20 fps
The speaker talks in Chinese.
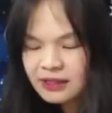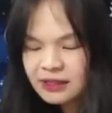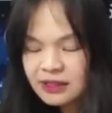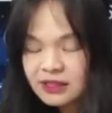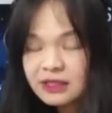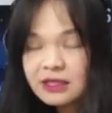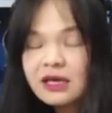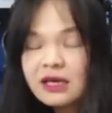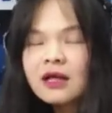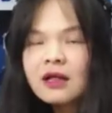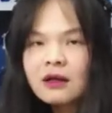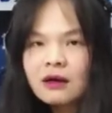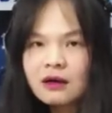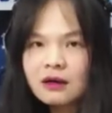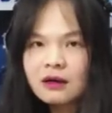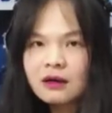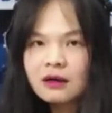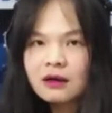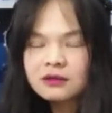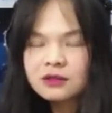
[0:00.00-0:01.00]
这是
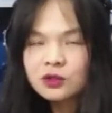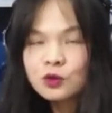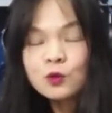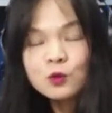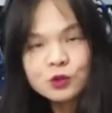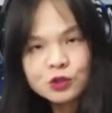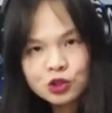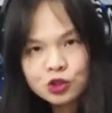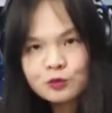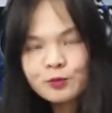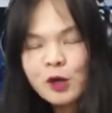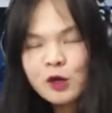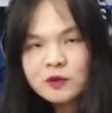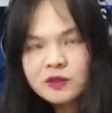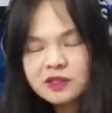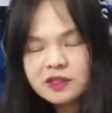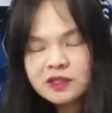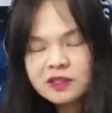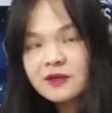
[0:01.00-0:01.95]
呃，《中国时报》资